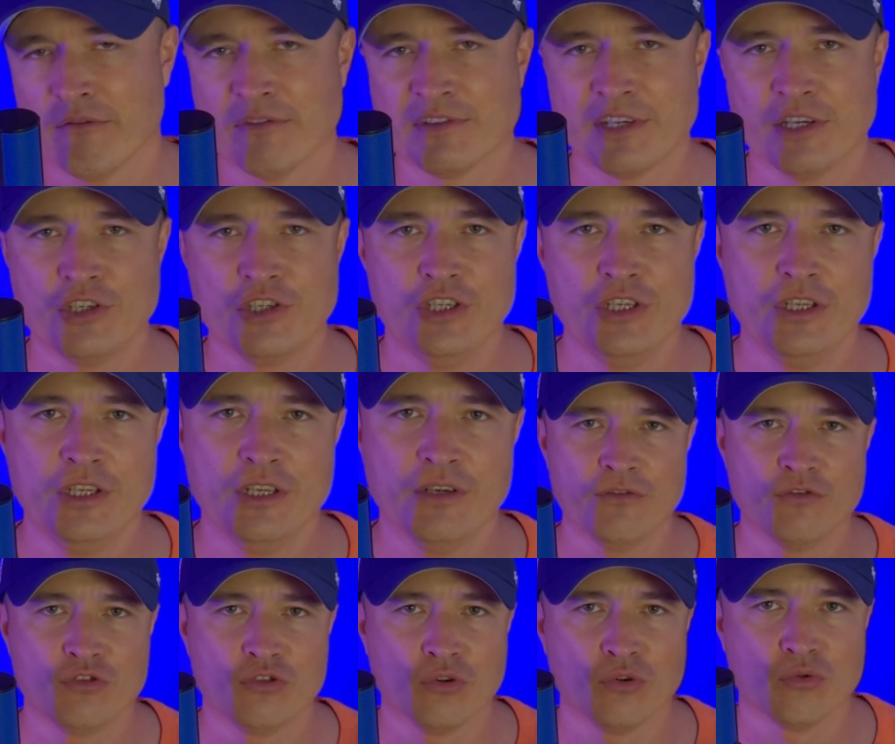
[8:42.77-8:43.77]
В защите
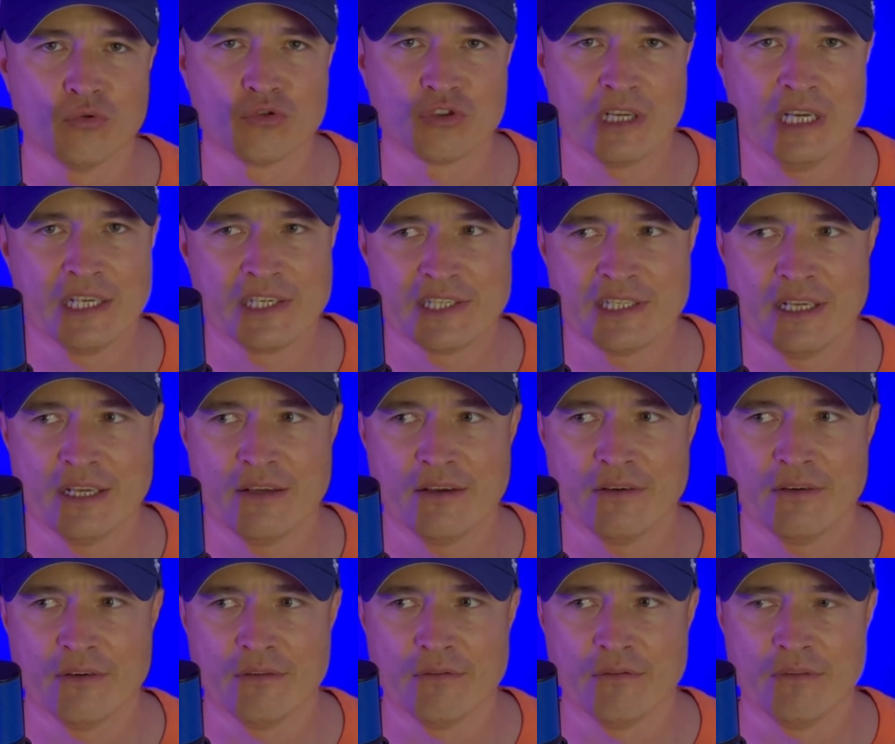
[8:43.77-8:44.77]
все
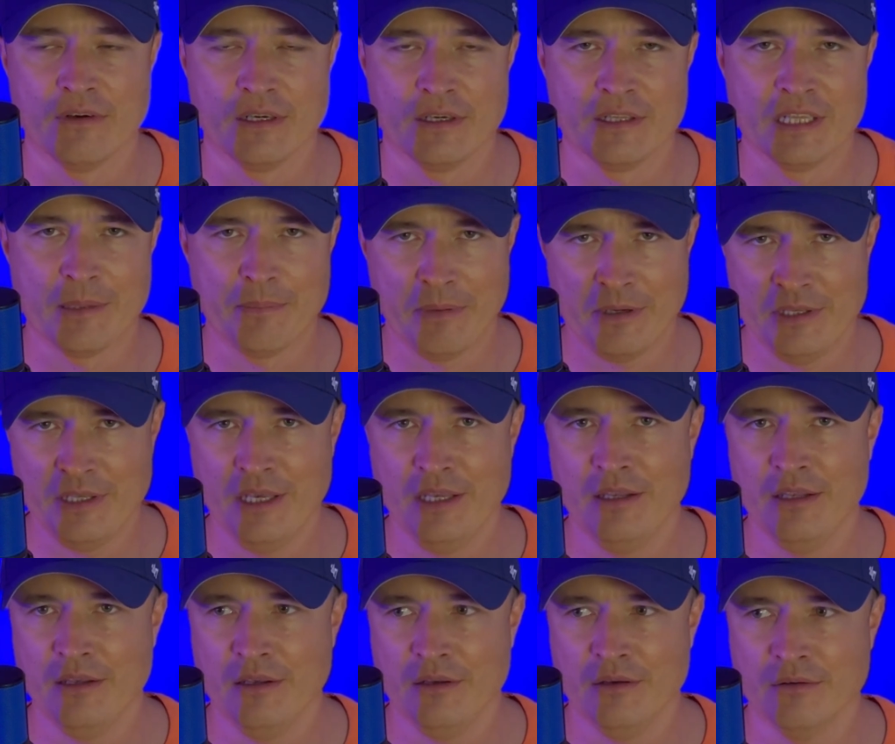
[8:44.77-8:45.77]
ужасно, в
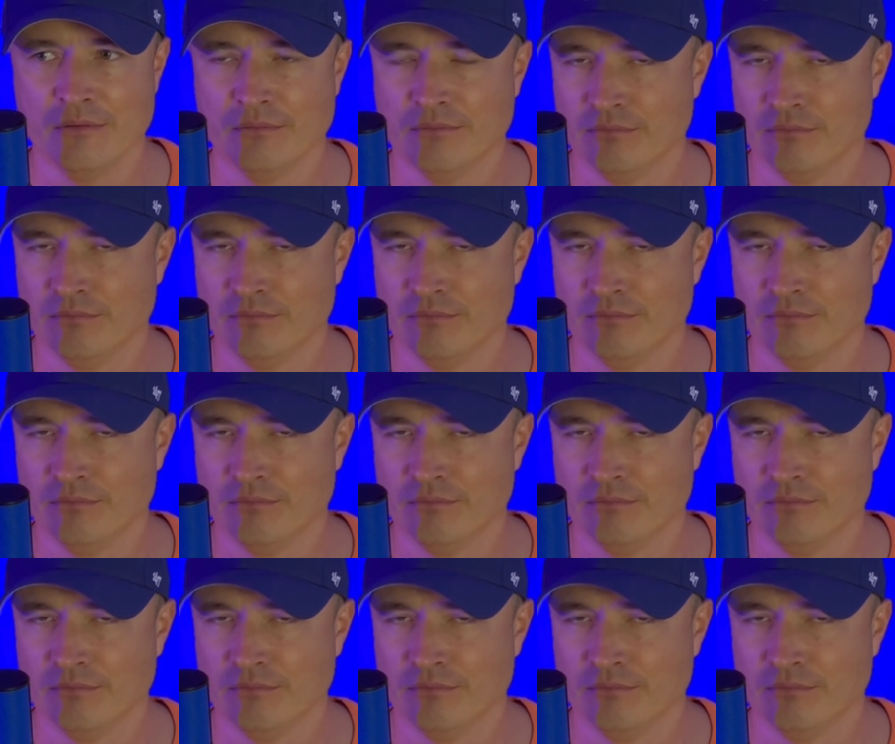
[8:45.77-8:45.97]
нападении